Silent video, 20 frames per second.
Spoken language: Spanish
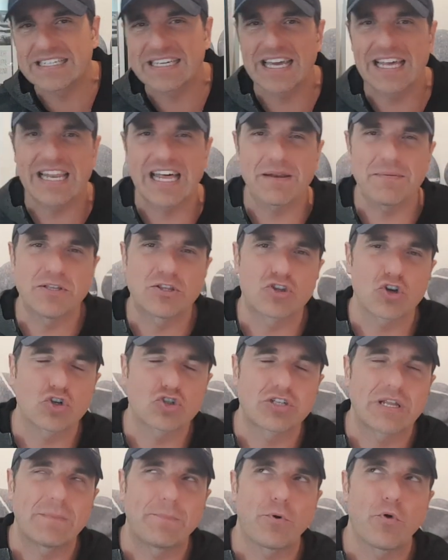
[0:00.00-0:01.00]
que el árbitro
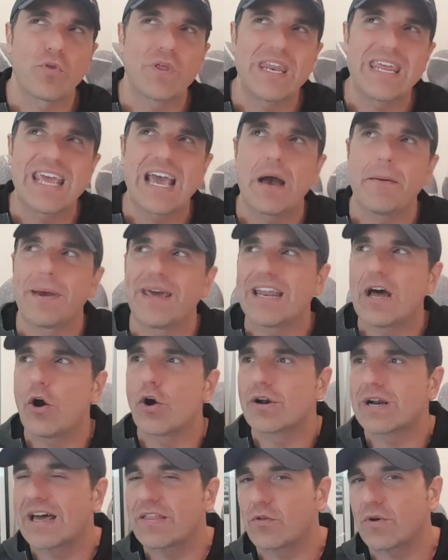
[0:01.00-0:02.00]
se podría haber
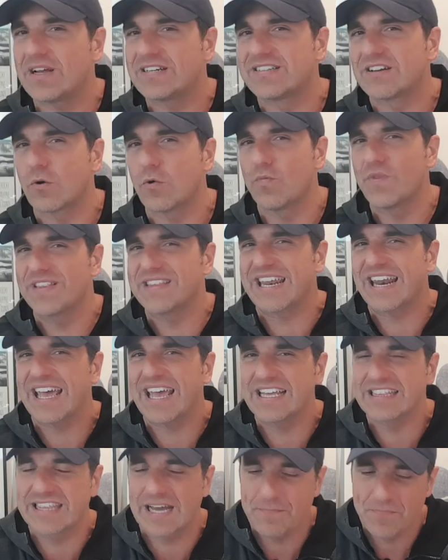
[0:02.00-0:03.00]
ahorrado la segunda
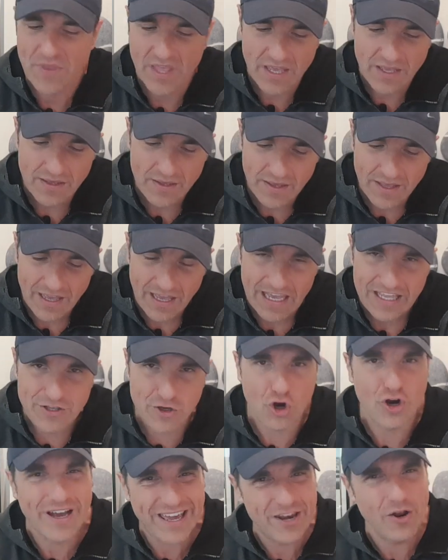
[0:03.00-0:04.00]
tarjeta?
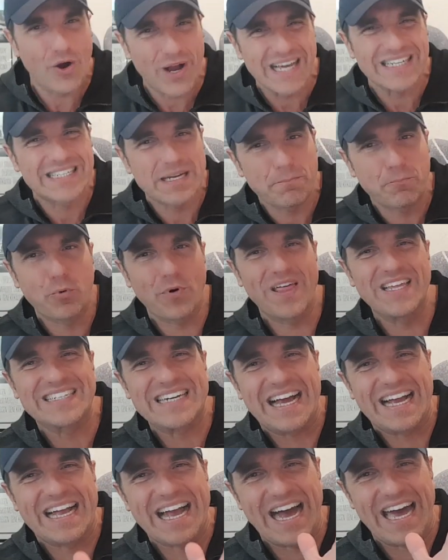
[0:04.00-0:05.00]
Yo creo que se puede
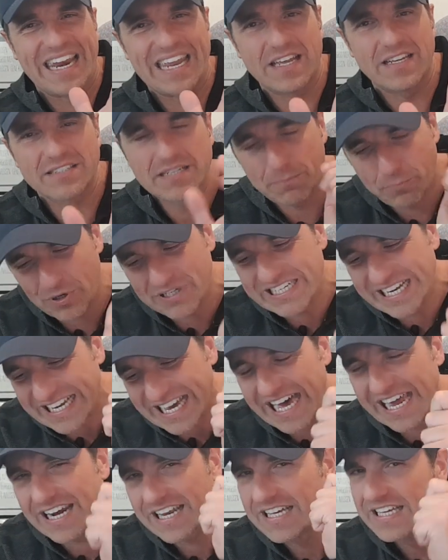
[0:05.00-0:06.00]
sacar, ¿eh? se puede
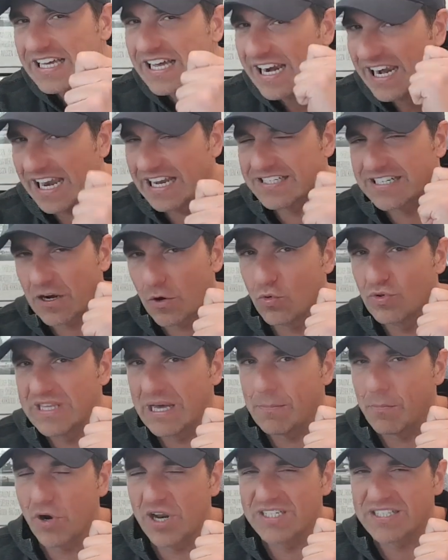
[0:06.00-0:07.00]
sacar la segunda
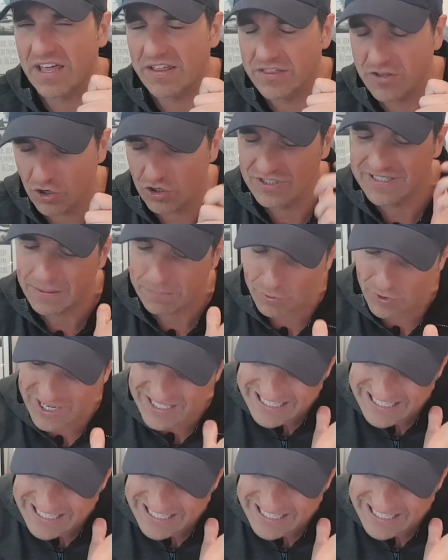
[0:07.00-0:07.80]
amonestación, se puede